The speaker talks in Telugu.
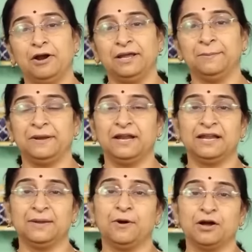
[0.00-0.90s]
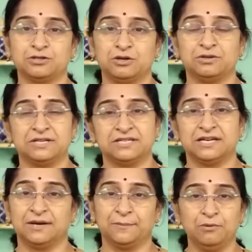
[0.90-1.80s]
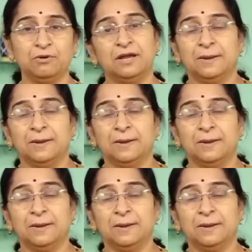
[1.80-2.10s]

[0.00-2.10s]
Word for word: మార్నింగ్ పిల్లలకి బాక్సుల్లో చేసేటప్పుడు